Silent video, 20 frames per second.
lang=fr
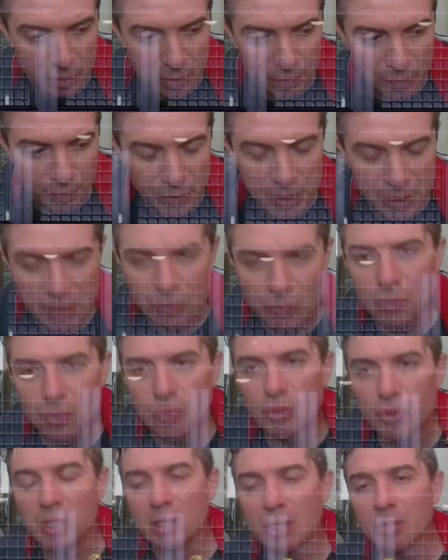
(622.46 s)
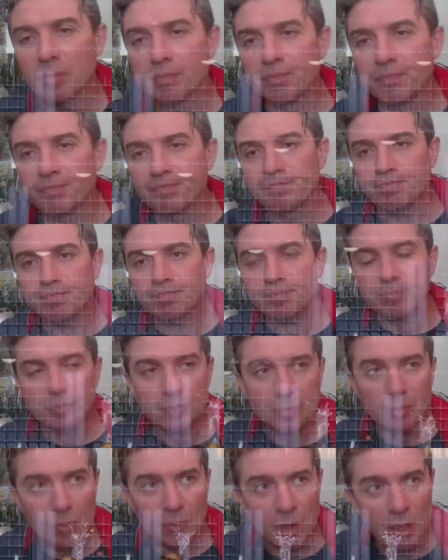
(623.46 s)
si vous voulez,
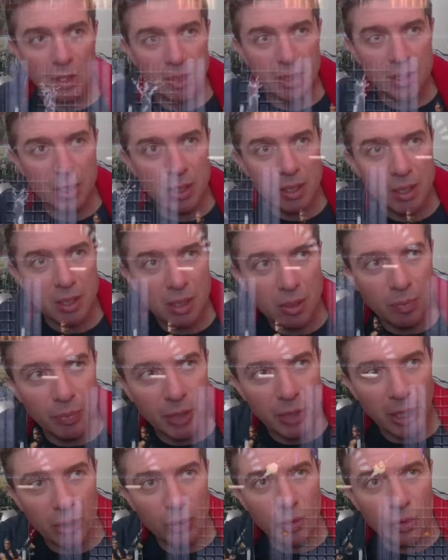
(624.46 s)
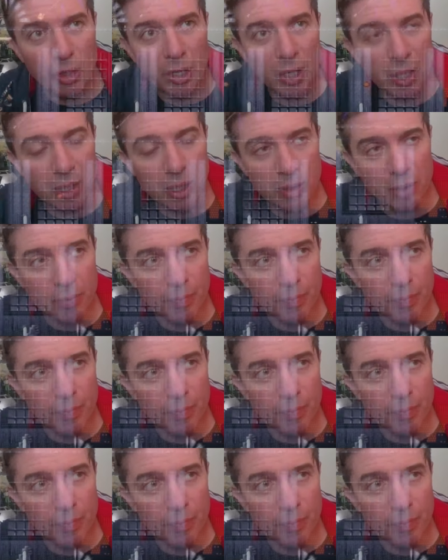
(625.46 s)
cette période-là,